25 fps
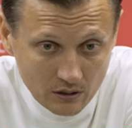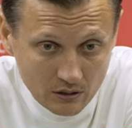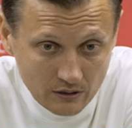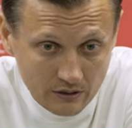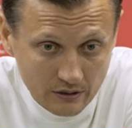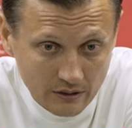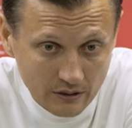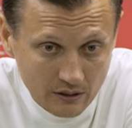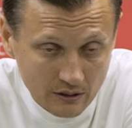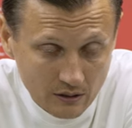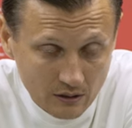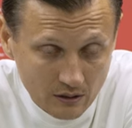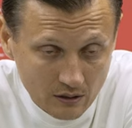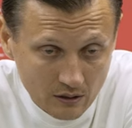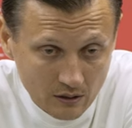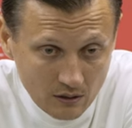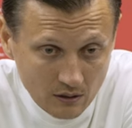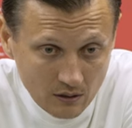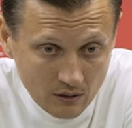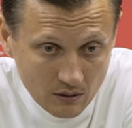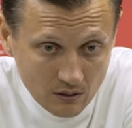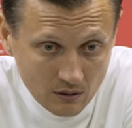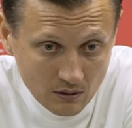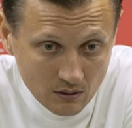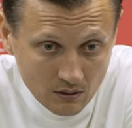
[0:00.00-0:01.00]
идеи
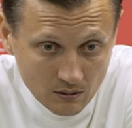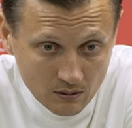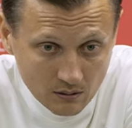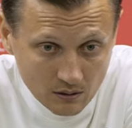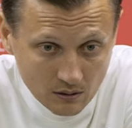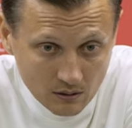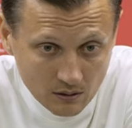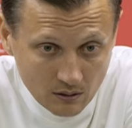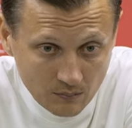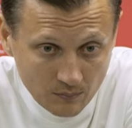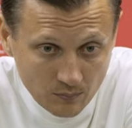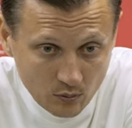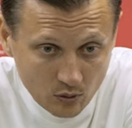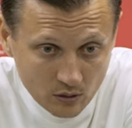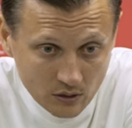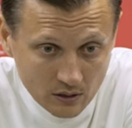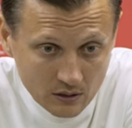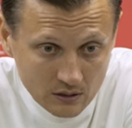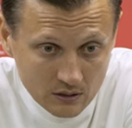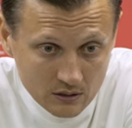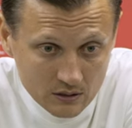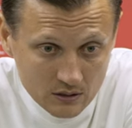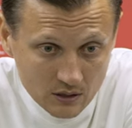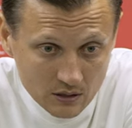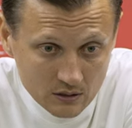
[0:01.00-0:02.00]
э, по
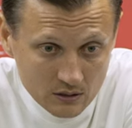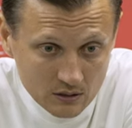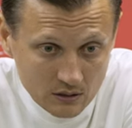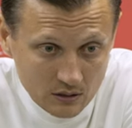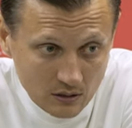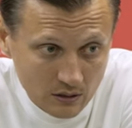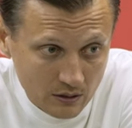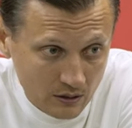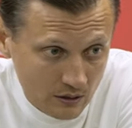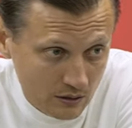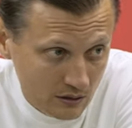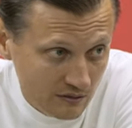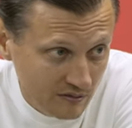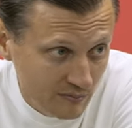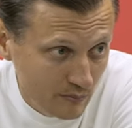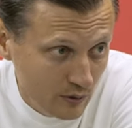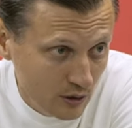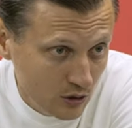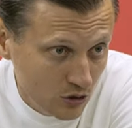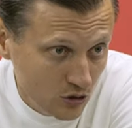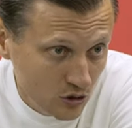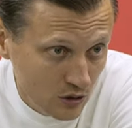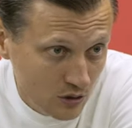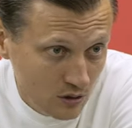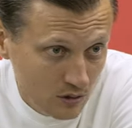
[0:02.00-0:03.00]
организации игры на
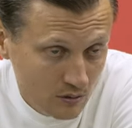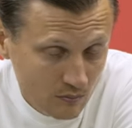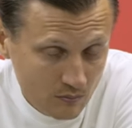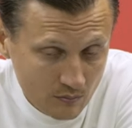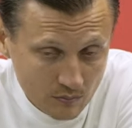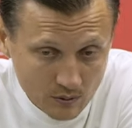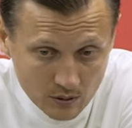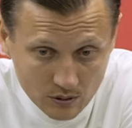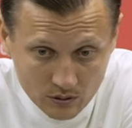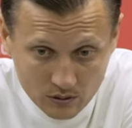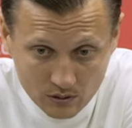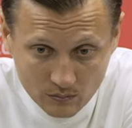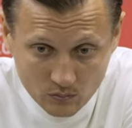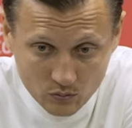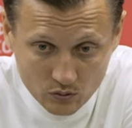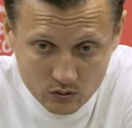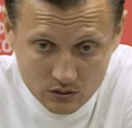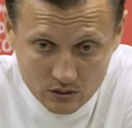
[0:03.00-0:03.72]
матчах. Поэтому